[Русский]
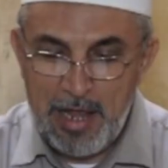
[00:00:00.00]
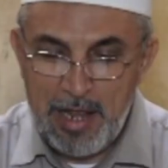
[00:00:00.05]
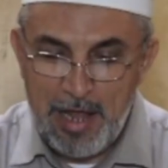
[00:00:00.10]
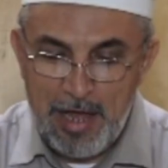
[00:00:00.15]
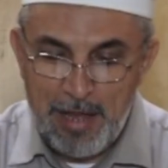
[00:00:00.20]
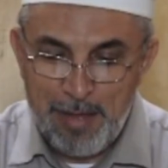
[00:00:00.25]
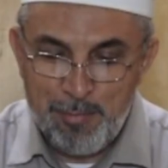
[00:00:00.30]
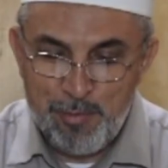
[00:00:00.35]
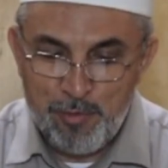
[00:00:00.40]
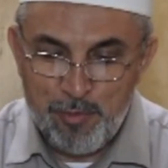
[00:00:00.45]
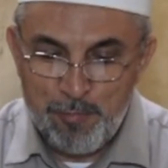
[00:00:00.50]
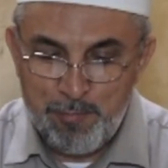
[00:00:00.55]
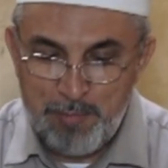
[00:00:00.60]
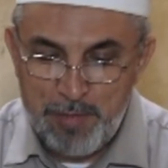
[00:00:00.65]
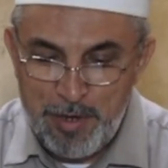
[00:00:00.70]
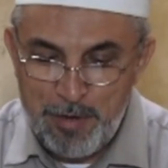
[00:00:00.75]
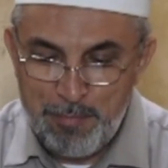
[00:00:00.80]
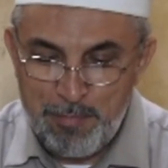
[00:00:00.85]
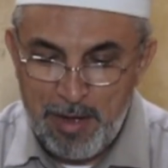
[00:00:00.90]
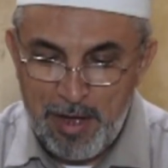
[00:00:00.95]
пришел,
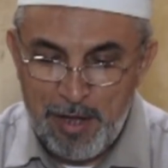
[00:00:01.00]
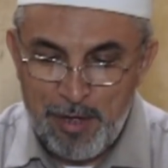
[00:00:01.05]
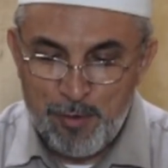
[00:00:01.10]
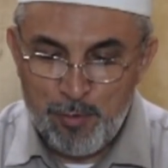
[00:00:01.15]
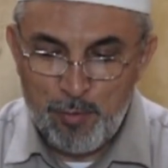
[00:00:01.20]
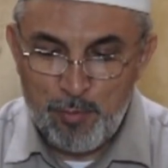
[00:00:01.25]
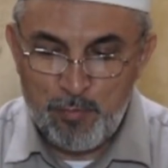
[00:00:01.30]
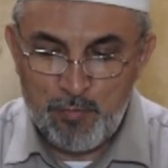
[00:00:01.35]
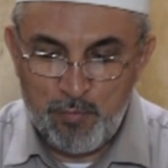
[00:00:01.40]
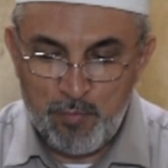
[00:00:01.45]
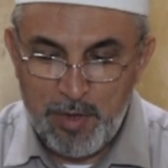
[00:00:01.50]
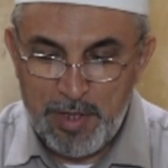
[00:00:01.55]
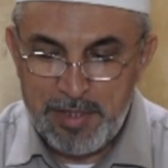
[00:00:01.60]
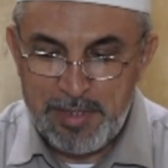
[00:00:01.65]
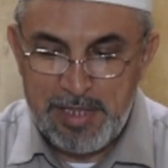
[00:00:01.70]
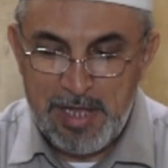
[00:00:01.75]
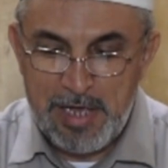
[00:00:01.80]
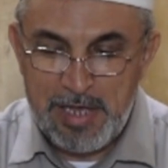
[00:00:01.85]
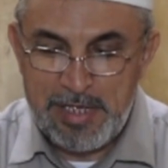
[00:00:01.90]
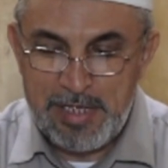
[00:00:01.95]
беспокоясь о
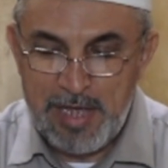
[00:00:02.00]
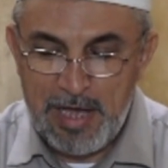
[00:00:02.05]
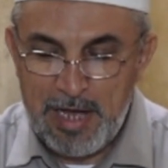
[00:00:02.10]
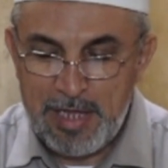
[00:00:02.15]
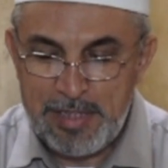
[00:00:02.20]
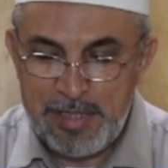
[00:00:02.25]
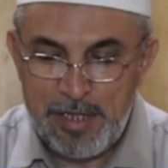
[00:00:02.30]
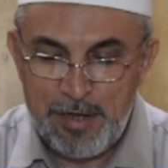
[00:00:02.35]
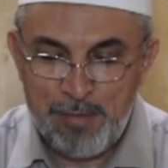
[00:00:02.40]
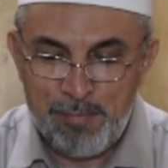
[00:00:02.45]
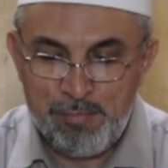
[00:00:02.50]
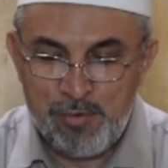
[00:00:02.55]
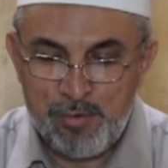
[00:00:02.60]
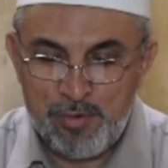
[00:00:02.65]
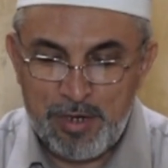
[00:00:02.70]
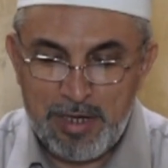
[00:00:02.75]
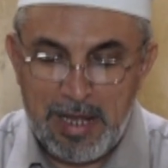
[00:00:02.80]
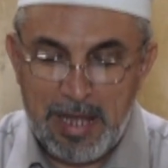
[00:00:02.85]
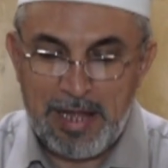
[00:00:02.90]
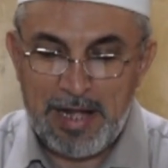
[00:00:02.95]
Каабе и стремясь
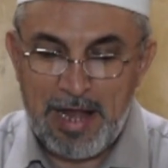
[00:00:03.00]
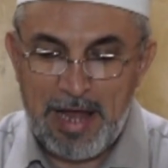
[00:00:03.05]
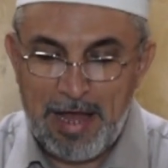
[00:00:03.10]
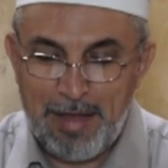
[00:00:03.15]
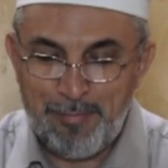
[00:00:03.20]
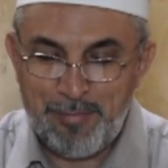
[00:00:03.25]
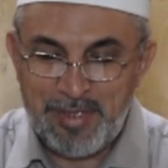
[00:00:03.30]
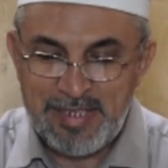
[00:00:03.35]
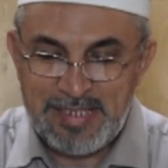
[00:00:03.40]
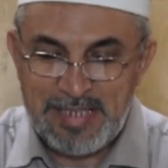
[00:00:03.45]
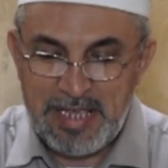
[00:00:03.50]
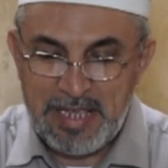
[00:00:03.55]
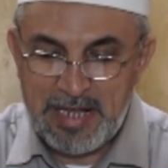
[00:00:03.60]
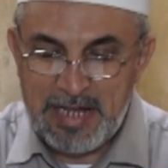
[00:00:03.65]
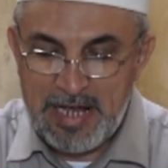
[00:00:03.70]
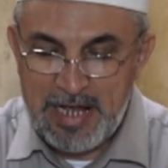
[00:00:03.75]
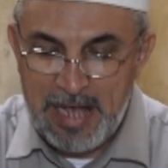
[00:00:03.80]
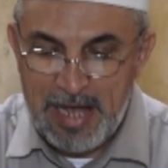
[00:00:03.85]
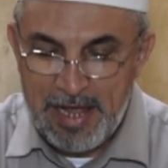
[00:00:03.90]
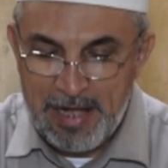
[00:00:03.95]
защитить ее,
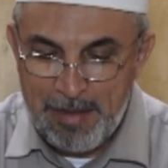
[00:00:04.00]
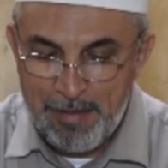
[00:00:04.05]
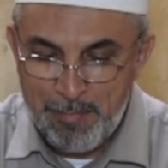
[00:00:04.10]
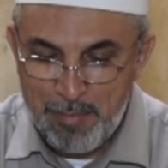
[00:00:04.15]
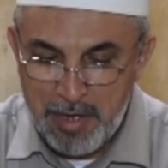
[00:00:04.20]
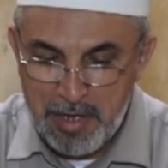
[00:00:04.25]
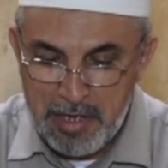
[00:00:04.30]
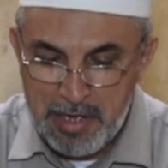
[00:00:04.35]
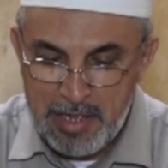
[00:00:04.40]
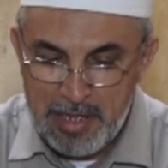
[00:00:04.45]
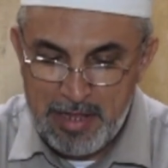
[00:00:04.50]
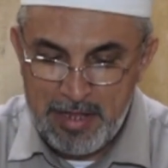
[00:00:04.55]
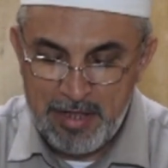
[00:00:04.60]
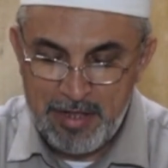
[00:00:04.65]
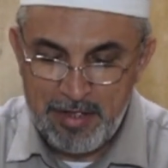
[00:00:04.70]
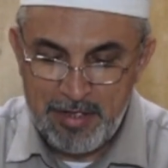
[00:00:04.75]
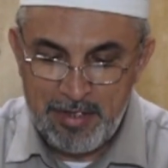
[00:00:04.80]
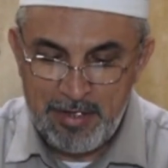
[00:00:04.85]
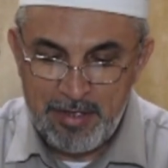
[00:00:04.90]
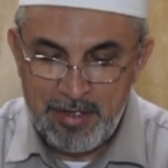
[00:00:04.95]
а ты говоришь
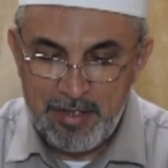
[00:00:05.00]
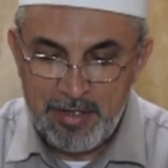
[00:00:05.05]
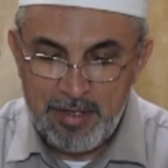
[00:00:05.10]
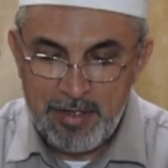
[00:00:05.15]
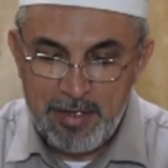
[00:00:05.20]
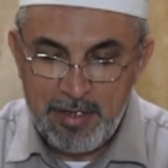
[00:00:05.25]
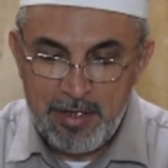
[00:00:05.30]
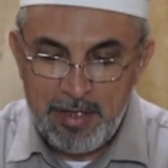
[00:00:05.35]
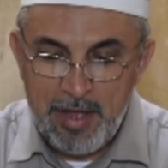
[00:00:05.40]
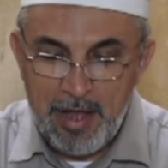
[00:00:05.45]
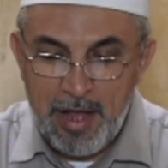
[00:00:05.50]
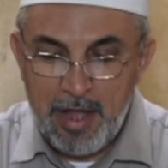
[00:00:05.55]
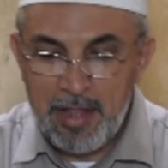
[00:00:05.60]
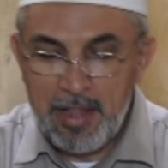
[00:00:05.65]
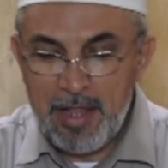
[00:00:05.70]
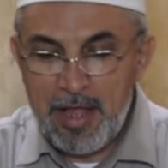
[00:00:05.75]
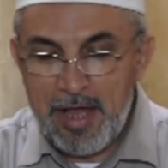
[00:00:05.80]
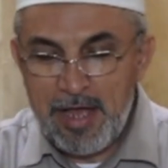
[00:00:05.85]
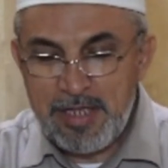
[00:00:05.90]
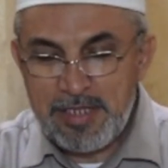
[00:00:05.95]
только о верблюдах.
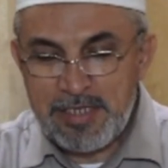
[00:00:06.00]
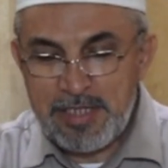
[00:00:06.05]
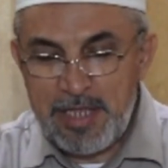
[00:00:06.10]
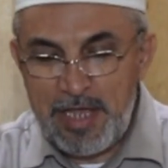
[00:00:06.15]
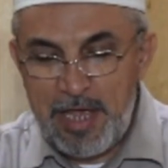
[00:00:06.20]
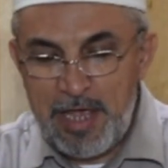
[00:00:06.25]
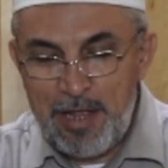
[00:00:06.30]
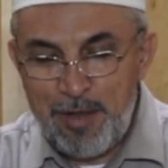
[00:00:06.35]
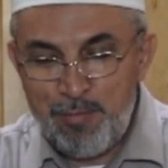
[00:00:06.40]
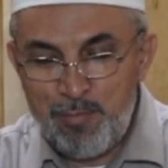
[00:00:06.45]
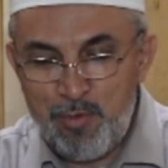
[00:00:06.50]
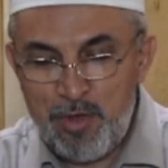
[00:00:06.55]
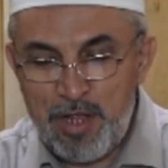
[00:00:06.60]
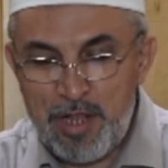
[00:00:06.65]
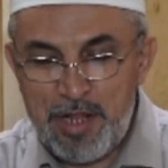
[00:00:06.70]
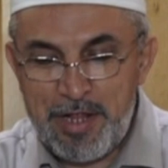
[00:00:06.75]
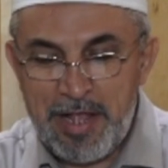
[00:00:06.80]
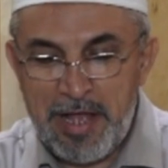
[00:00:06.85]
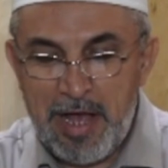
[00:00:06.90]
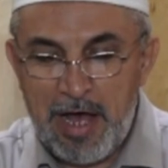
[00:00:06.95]

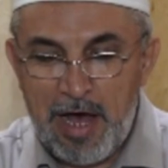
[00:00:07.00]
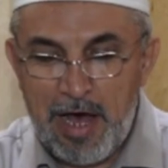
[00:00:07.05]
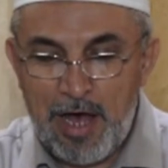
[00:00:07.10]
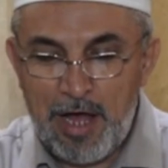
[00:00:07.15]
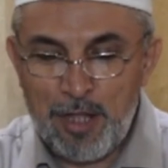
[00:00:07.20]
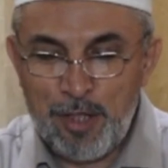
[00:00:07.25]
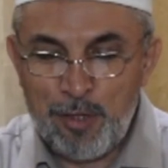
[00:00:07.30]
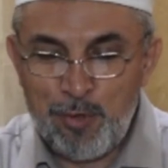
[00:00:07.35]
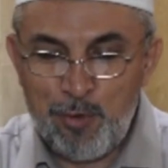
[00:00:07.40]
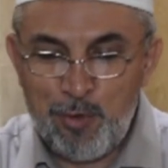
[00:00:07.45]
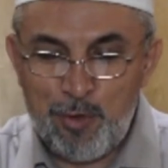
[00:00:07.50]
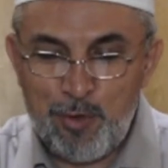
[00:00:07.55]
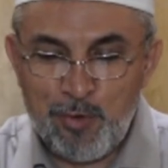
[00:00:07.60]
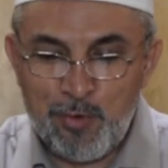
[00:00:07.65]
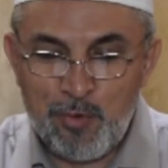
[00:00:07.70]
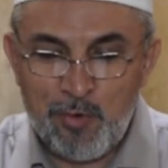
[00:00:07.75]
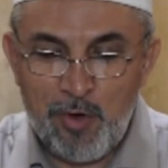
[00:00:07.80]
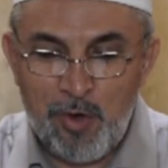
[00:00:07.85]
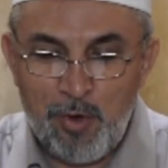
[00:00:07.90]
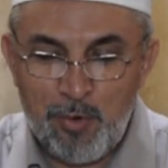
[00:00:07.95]
Абдуль-Муталиб ответил,
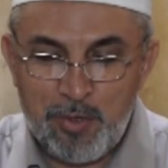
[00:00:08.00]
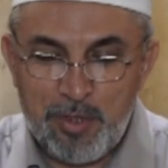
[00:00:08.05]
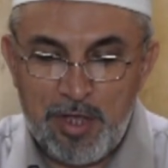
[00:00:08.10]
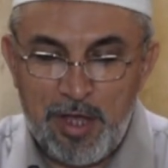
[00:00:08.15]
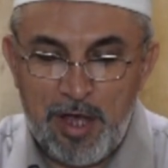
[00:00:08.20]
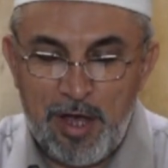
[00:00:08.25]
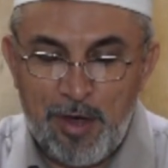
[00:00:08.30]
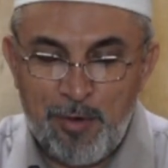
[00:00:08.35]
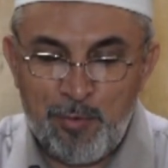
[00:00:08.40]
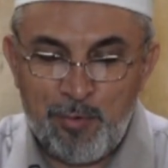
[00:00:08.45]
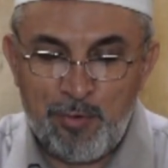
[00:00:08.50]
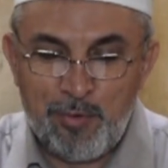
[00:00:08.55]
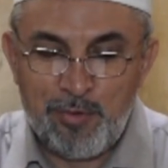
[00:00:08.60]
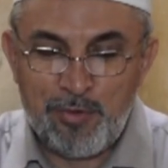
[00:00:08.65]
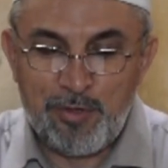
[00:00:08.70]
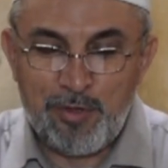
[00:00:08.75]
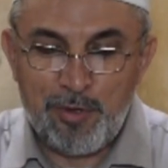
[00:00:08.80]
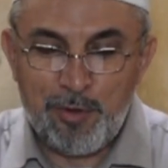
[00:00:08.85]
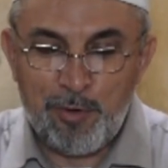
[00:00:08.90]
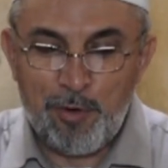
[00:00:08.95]
о Каабе
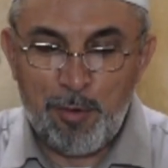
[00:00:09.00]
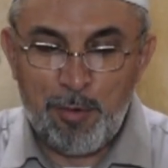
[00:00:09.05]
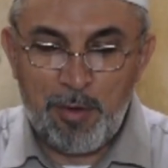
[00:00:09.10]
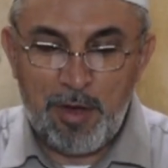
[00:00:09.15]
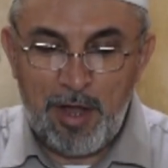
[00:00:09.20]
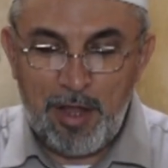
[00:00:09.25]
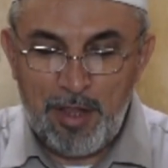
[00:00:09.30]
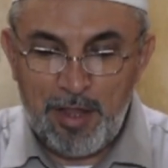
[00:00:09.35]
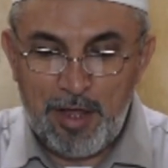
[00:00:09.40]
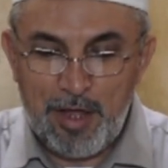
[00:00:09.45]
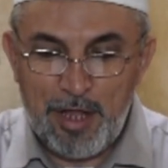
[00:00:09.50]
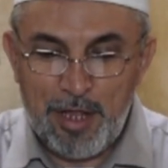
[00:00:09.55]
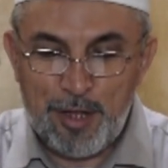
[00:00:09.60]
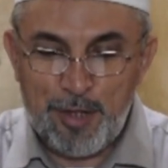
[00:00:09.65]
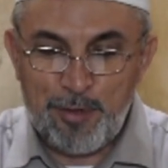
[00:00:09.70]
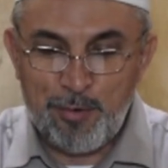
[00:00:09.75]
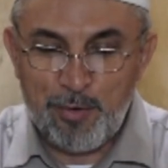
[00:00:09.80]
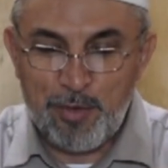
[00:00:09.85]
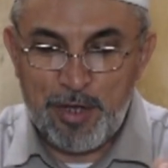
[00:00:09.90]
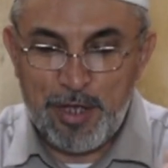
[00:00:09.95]
позаботится Господь
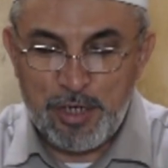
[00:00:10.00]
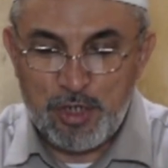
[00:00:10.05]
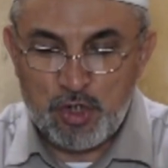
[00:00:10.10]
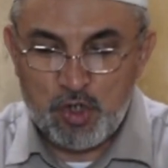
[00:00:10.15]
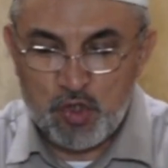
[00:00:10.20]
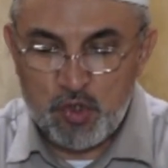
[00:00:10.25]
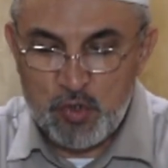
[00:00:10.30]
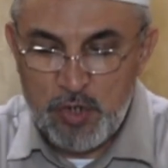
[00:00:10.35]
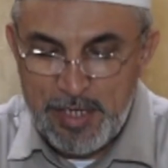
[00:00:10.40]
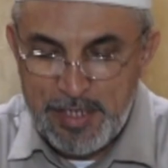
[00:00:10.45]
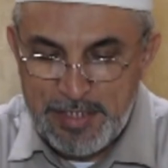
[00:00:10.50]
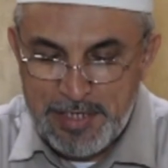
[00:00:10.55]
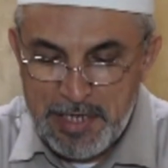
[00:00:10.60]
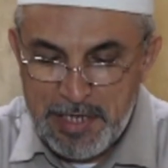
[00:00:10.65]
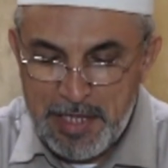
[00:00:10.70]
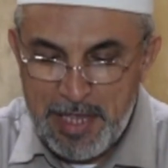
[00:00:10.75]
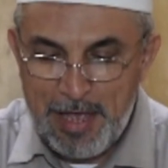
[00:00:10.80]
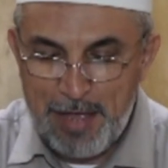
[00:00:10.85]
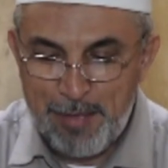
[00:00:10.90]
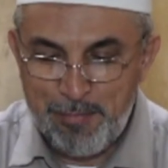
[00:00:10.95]
Каабы, а
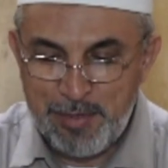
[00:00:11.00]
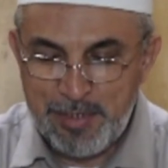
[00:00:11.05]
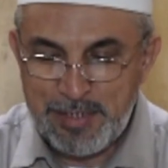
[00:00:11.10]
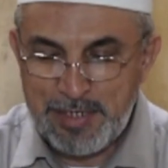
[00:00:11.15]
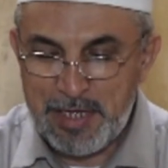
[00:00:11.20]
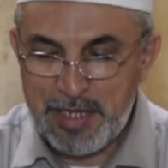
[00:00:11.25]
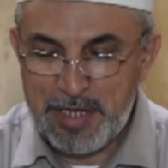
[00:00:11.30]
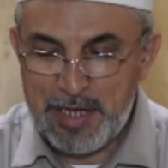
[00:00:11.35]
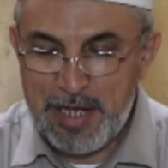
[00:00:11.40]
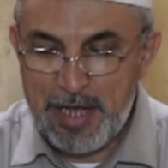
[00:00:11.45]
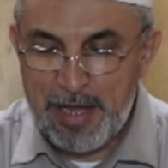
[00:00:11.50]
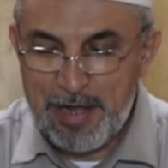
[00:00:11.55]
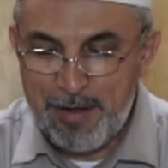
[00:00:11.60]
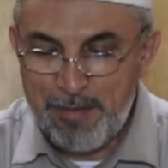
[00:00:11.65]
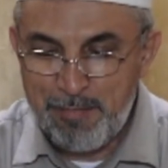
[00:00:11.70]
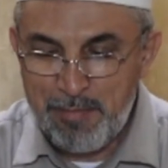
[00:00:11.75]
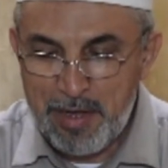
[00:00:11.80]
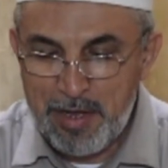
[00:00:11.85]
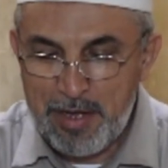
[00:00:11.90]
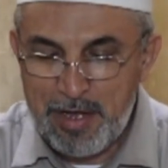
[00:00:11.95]
я хозяин
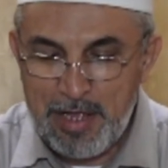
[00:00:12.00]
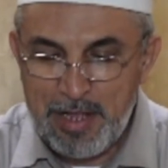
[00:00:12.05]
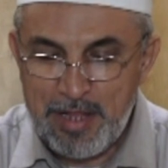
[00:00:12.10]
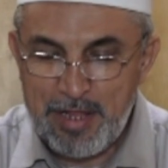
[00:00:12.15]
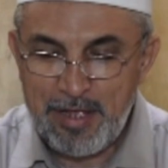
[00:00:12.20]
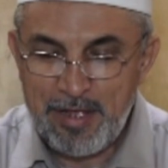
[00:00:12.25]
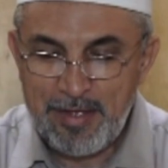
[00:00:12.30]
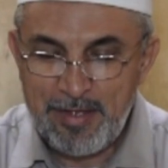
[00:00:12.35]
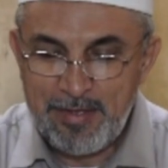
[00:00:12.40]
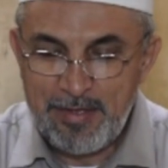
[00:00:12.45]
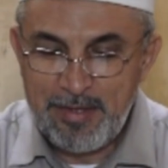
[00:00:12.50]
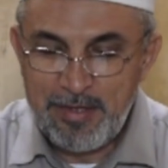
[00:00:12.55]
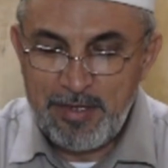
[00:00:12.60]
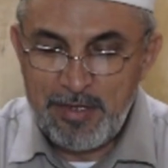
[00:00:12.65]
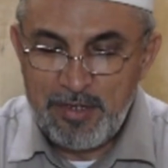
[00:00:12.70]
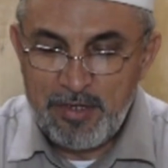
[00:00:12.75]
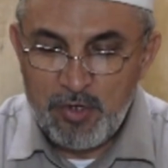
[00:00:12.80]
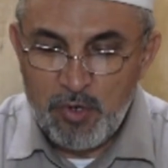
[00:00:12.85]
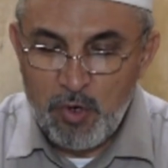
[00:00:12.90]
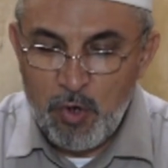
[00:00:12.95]
верблюдов, и поэтому я
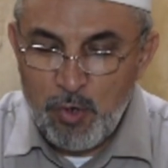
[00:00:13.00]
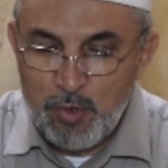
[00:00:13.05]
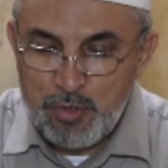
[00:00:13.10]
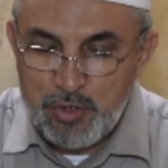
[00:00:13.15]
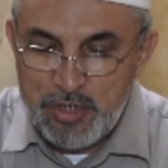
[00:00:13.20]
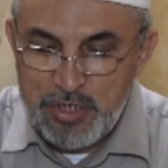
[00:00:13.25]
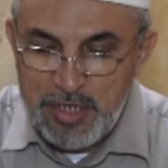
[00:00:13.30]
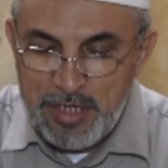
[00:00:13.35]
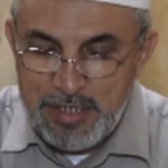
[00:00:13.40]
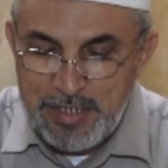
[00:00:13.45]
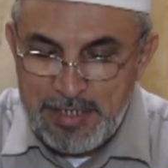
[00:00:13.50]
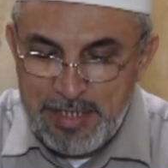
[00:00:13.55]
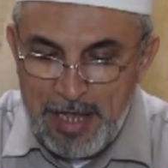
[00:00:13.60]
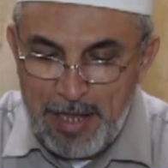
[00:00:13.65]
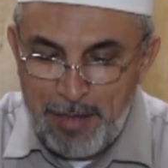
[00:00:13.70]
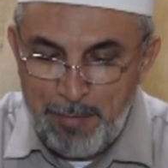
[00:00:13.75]
говорю об этом.